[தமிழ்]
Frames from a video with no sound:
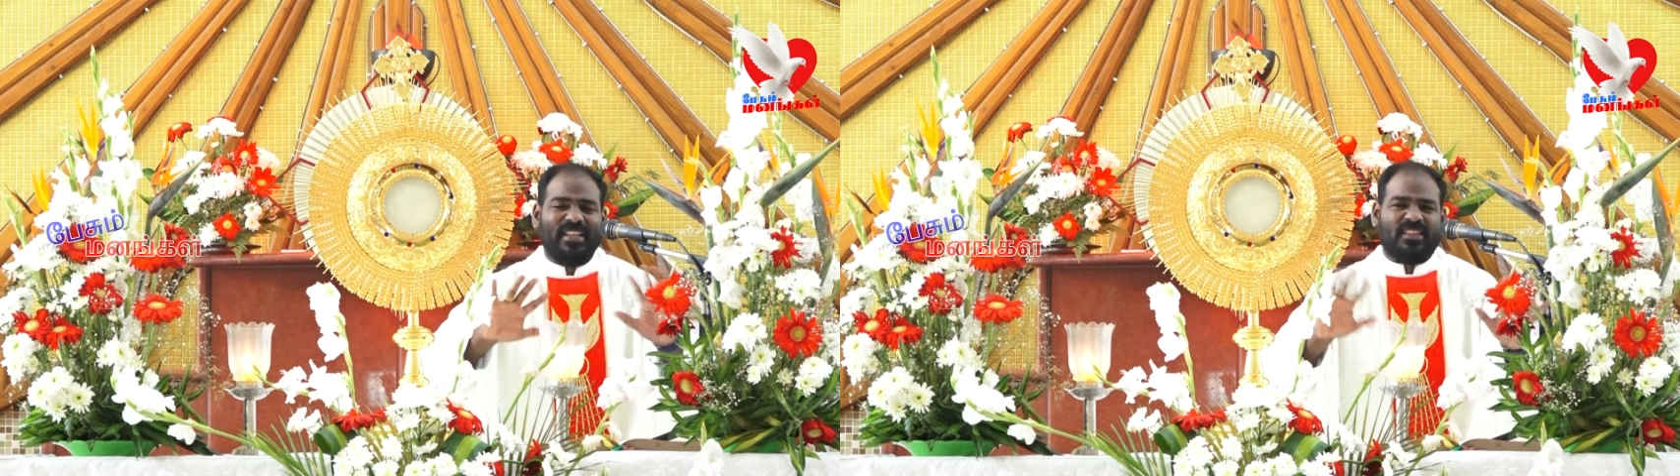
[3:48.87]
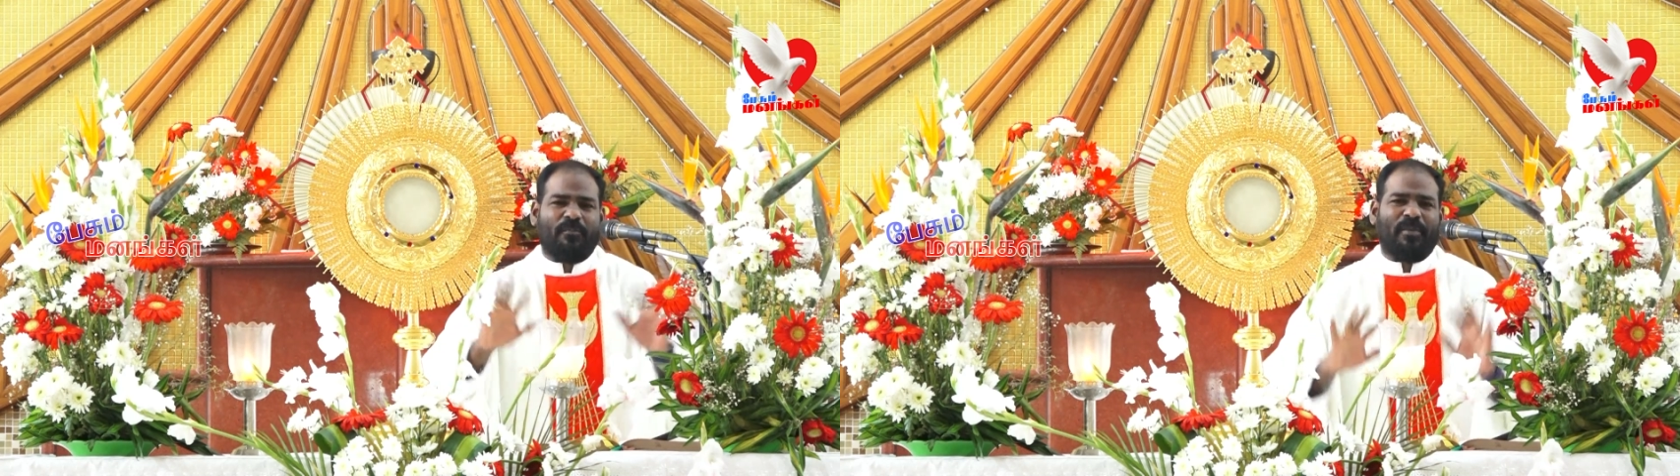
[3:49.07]

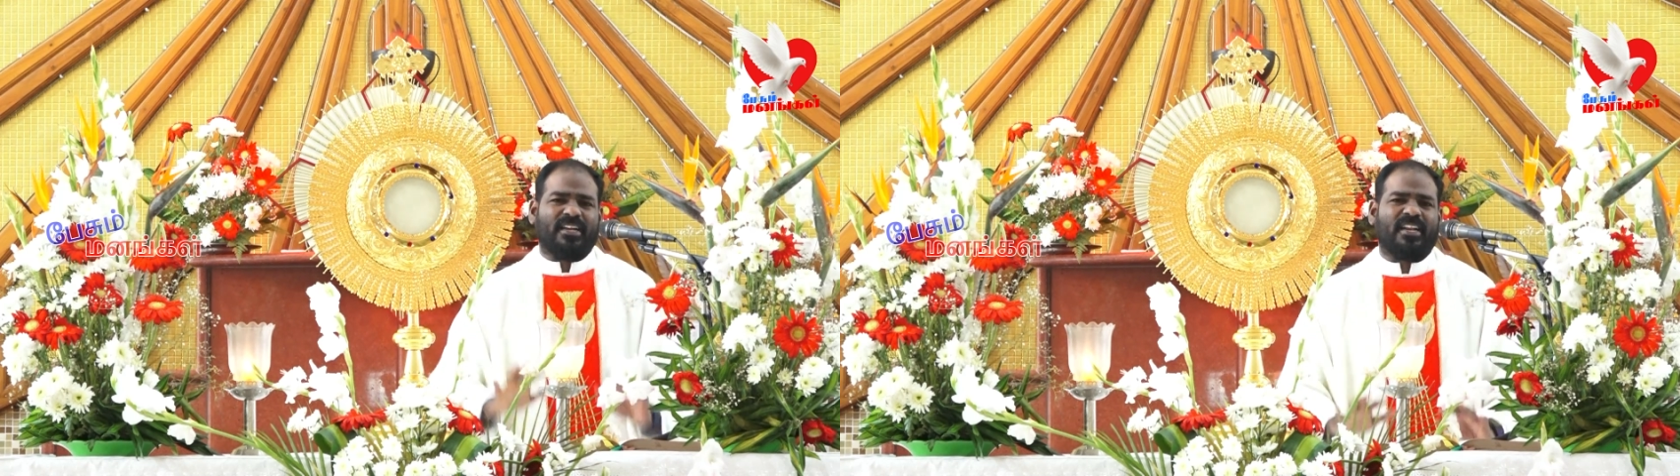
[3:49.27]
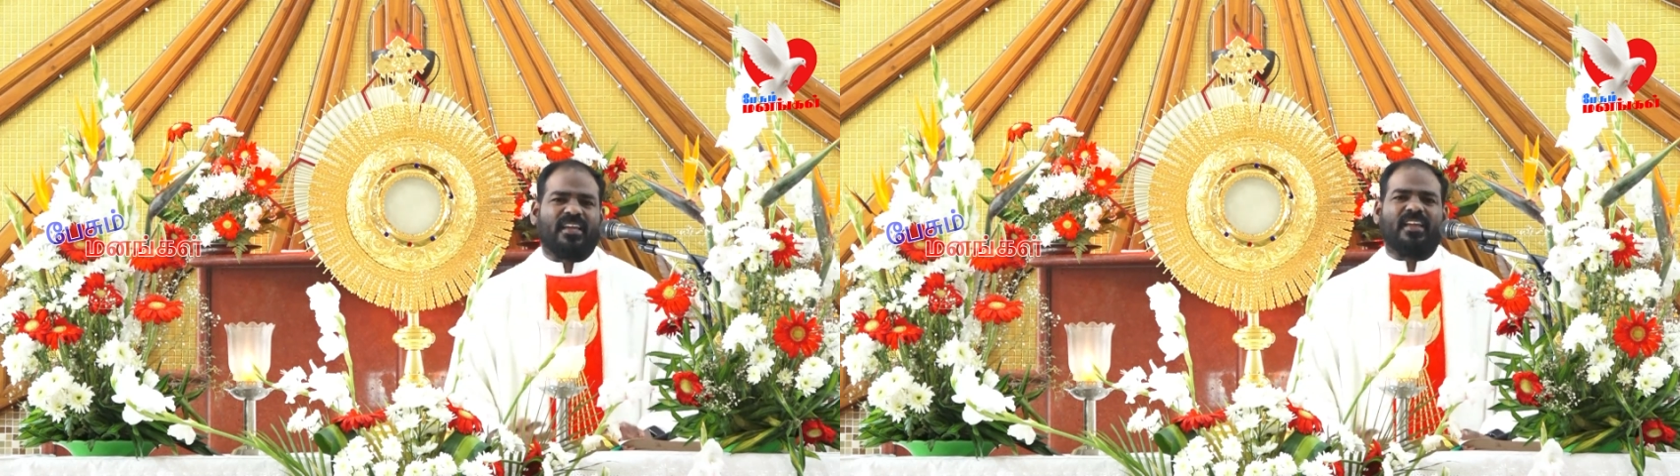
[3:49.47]

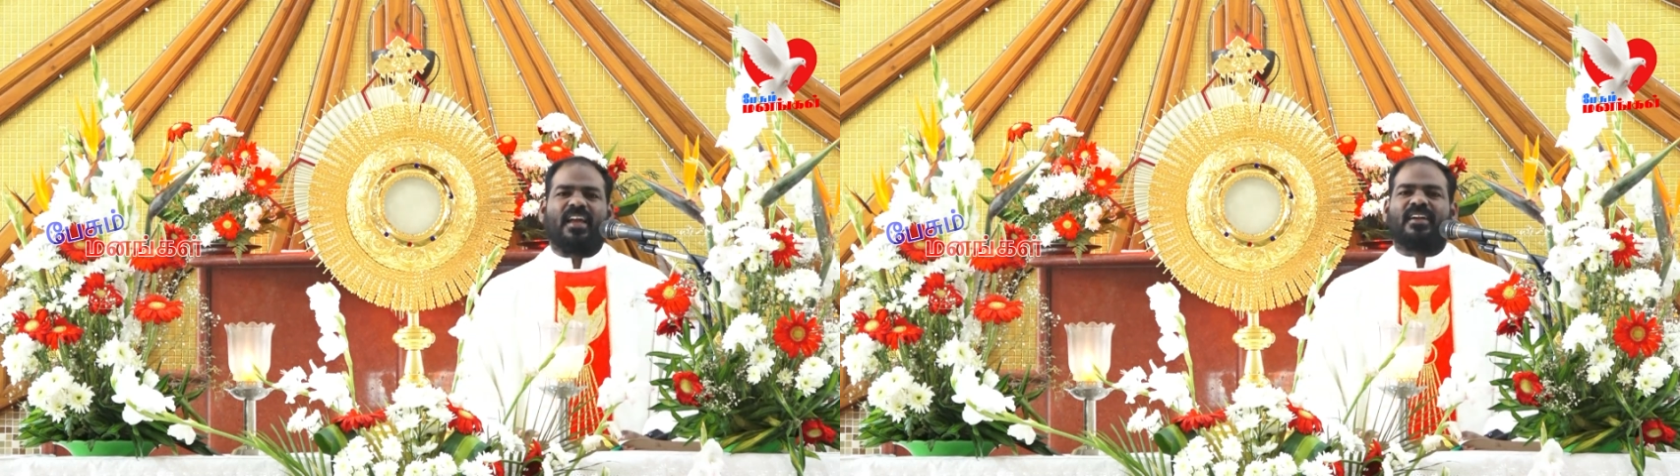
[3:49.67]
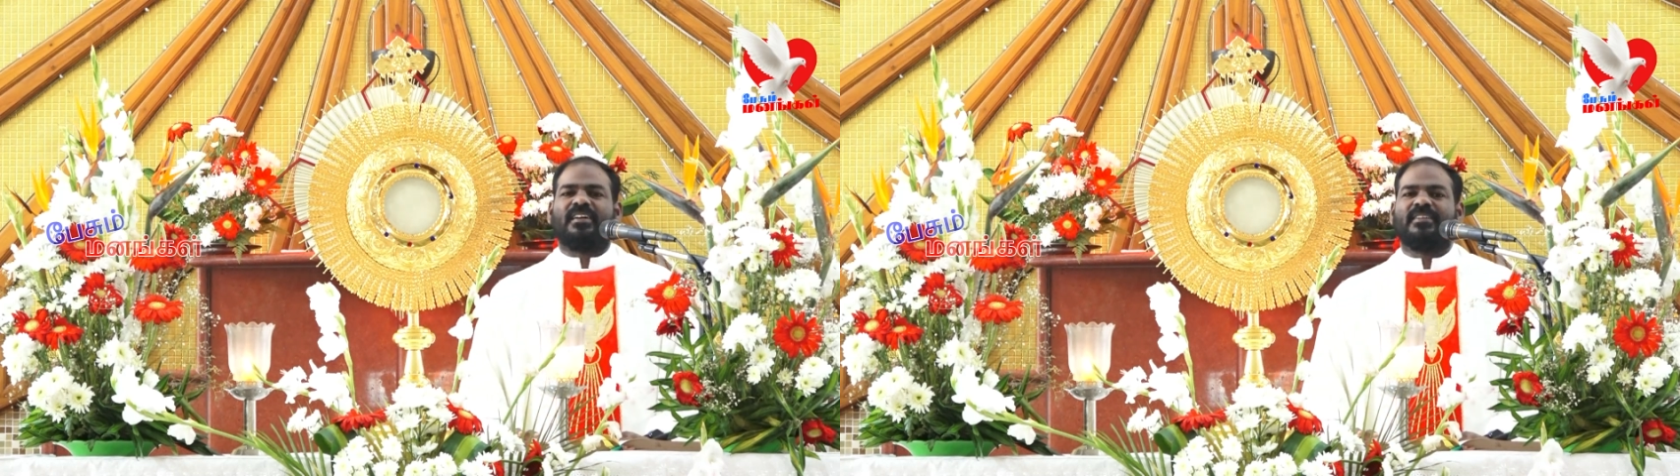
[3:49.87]

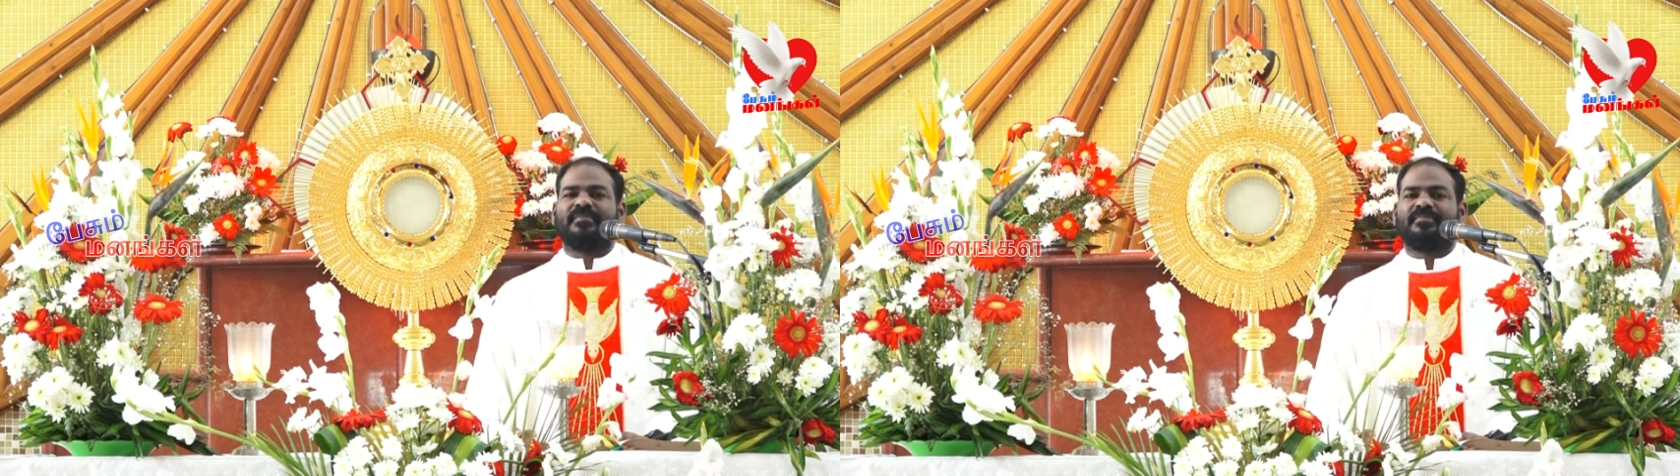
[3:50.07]
வைத்துப்பட்டிருக்கிறார்கள்